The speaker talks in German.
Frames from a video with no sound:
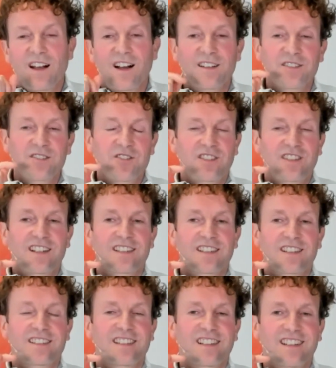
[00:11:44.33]

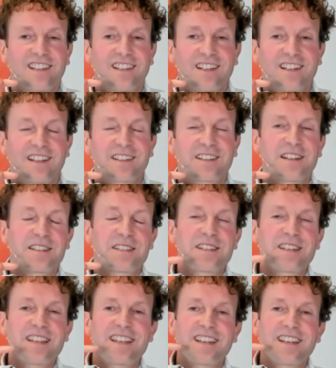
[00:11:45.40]
Anstatt
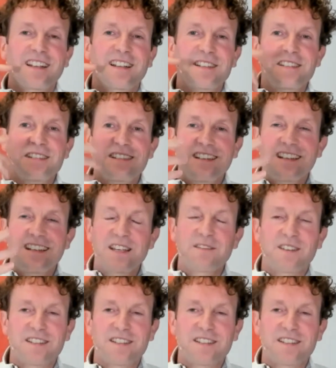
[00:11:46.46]
dass ich sehe,